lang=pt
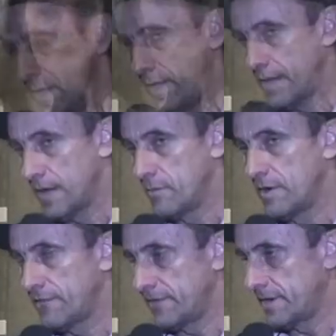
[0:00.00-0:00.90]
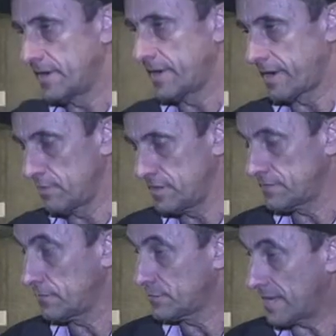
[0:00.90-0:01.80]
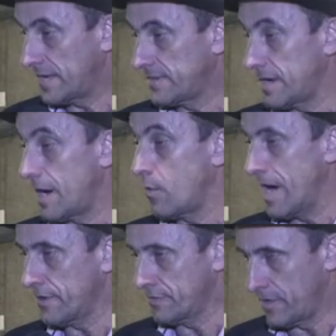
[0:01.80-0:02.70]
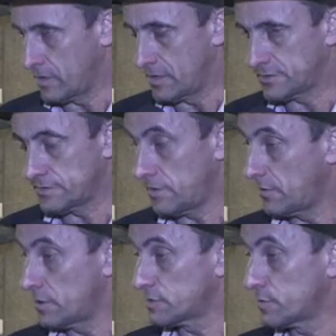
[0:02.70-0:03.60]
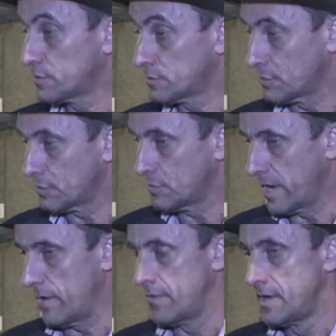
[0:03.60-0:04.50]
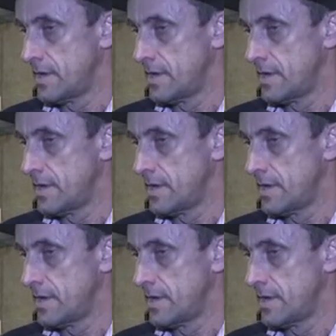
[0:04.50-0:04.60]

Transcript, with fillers: Ela é uma feira realmente voltada ao agronegócio, ao nosso produtor rural.